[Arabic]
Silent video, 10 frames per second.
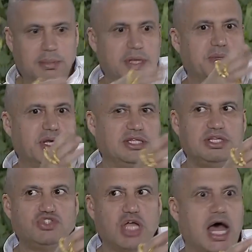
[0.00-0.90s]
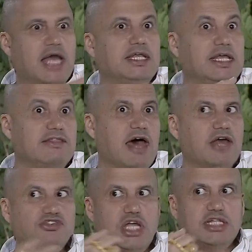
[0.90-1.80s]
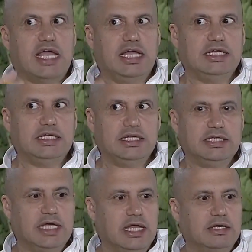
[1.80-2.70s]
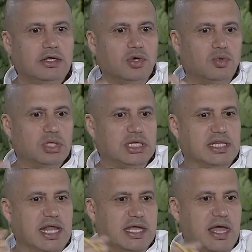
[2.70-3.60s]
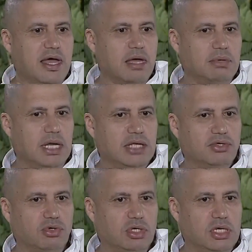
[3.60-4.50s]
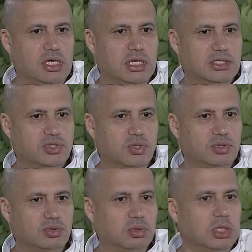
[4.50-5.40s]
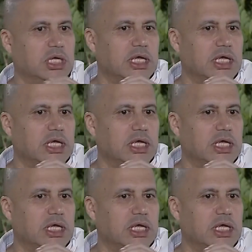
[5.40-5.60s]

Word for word: طبعا بالنتيجة أني إذا أرجع تحليليا وقلت لك إياها قبل لا أدخل للاستوديو